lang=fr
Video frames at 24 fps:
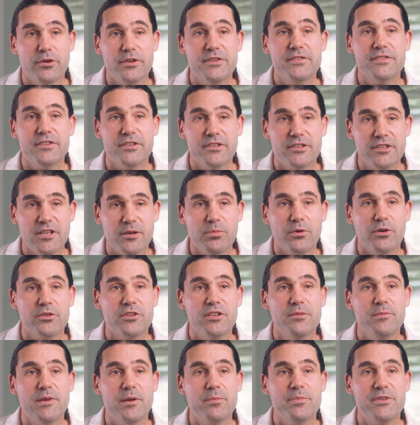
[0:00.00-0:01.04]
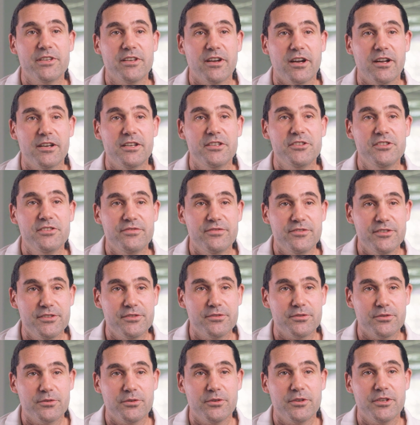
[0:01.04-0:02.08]
essayer d'apporter ma pierre à
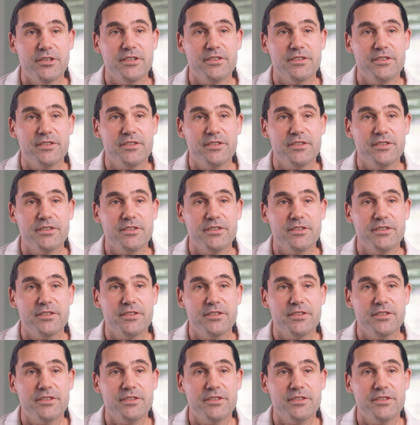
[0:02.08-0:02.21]
l'édifice